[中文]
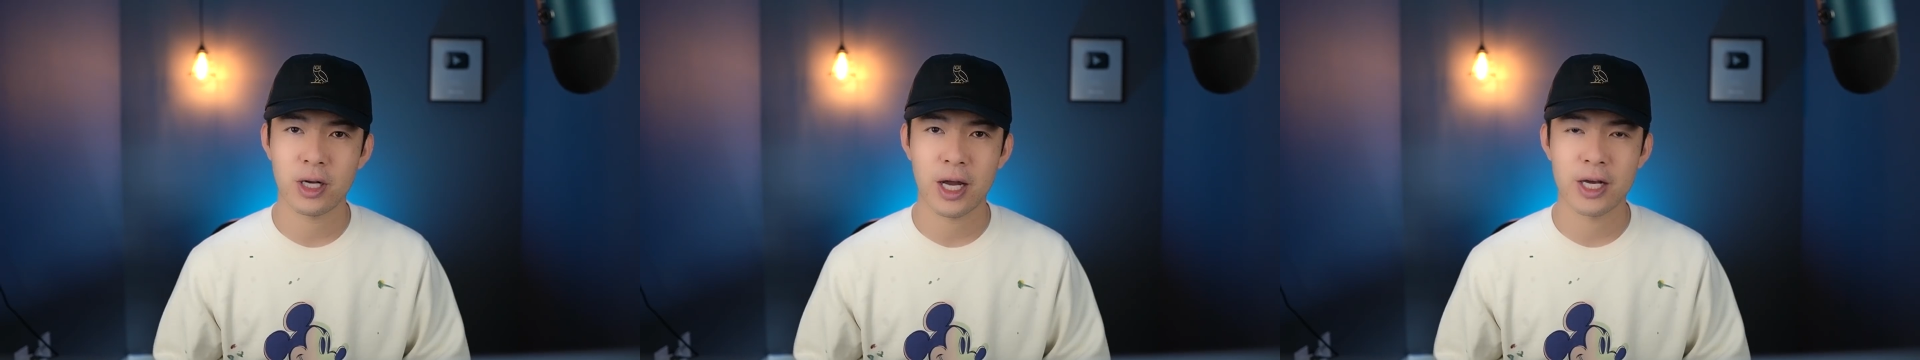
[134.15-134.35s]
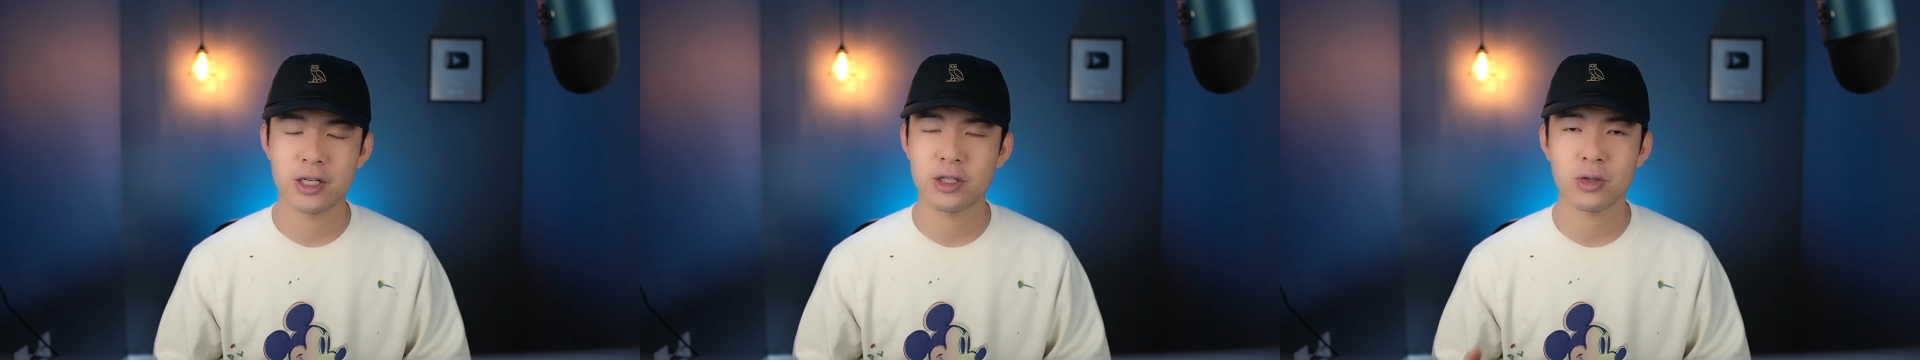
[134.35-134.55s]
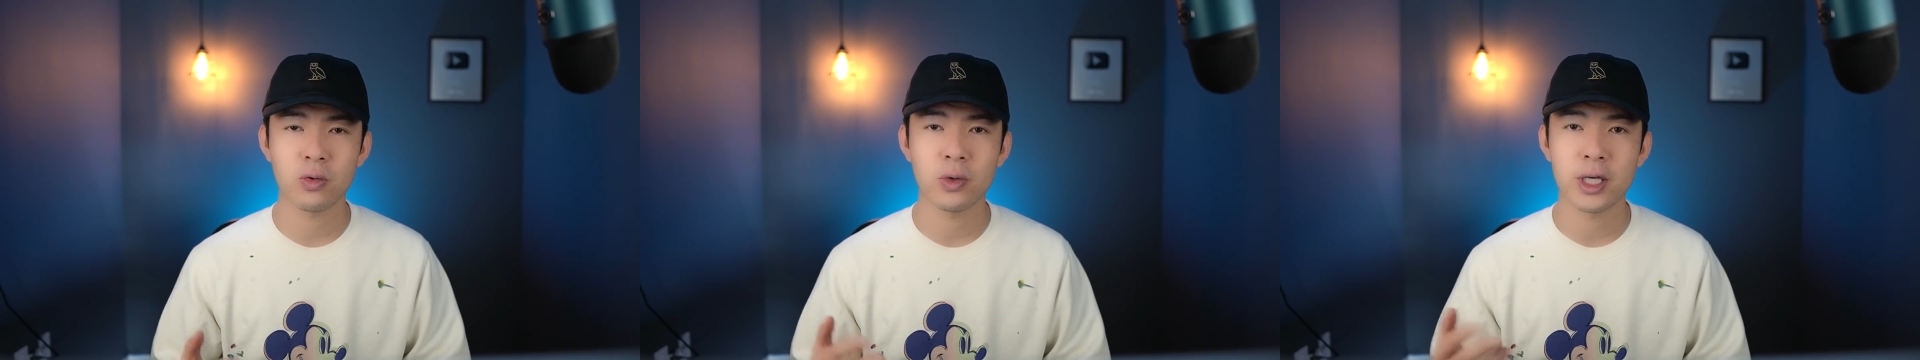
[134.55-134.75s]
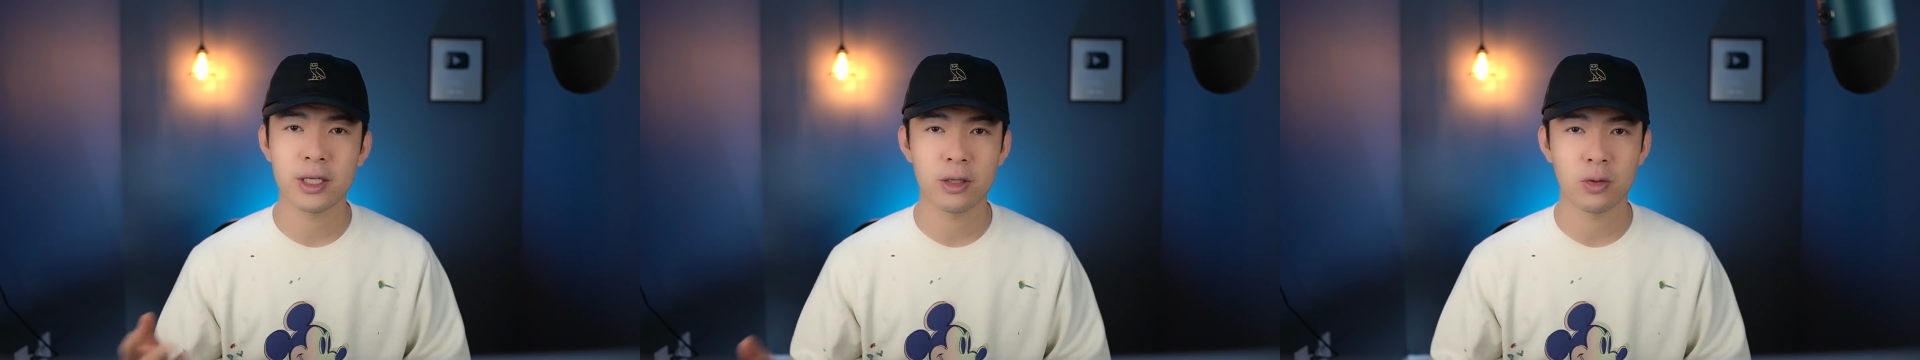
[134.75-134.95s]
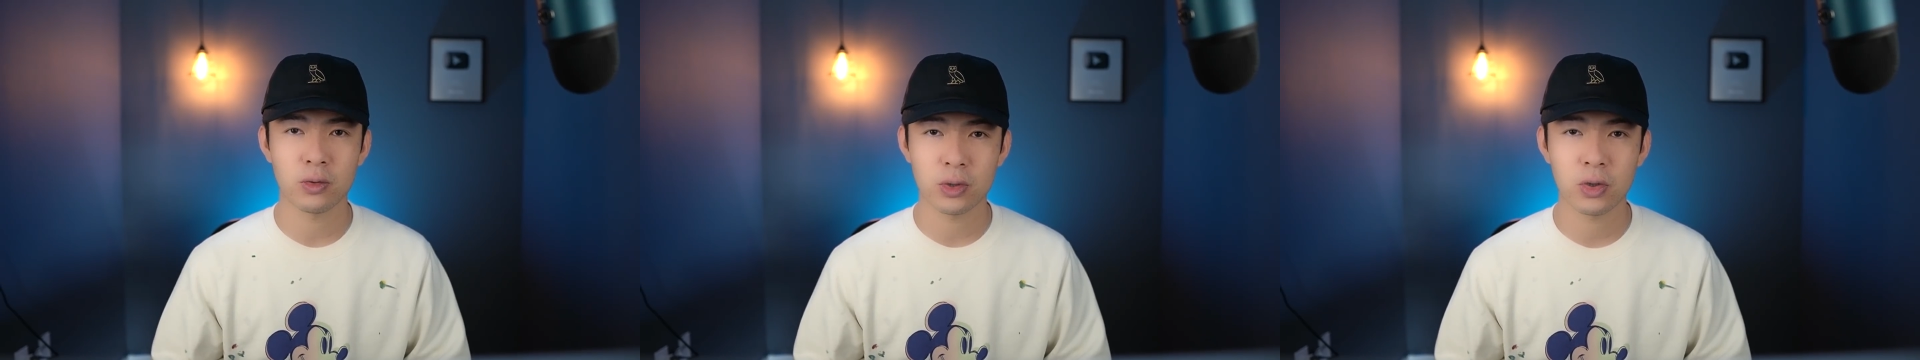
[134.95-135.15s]
还是公链
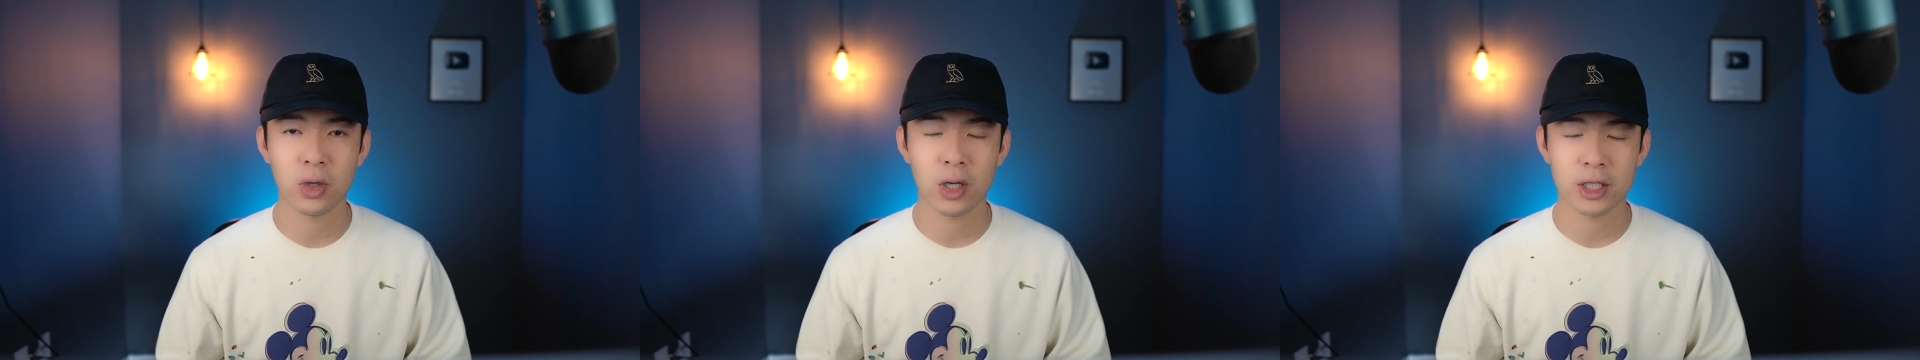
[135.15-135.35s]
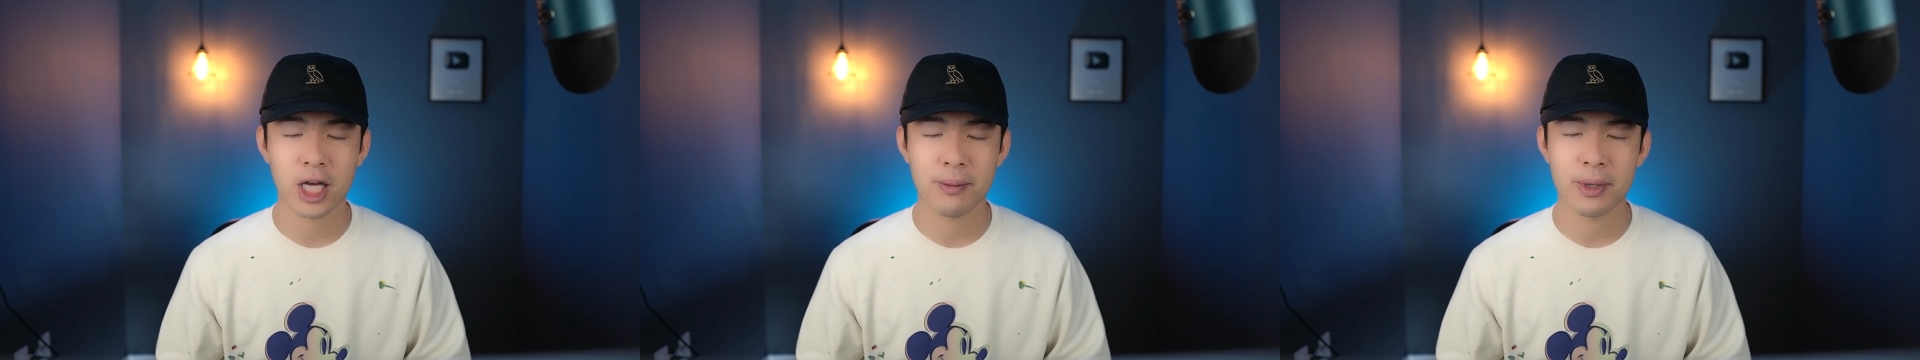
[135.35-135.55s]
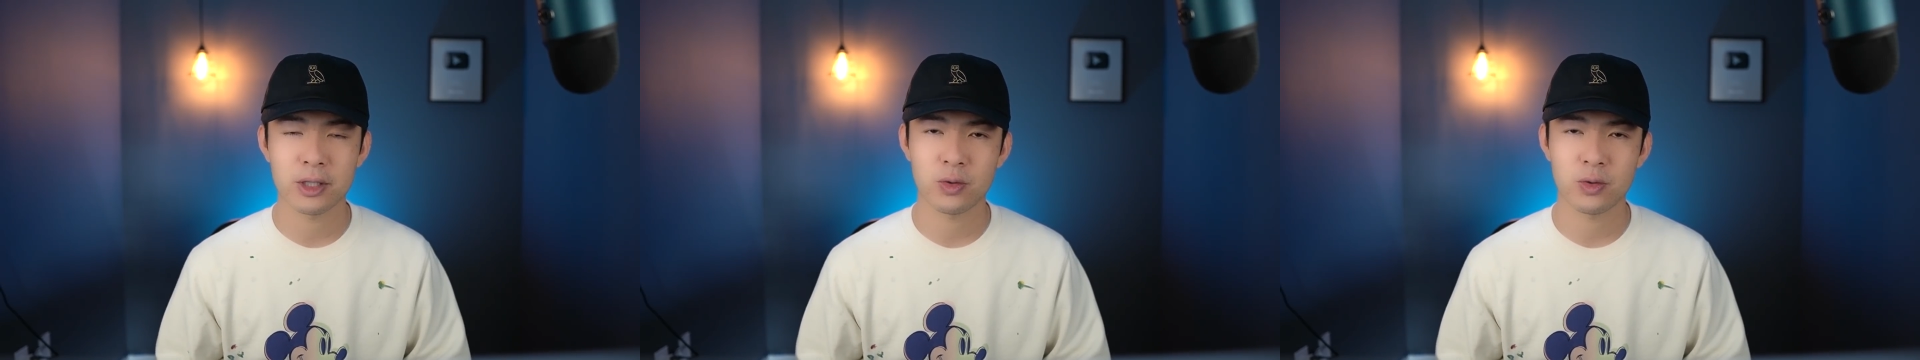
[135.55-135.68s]
的龙头老大嘛，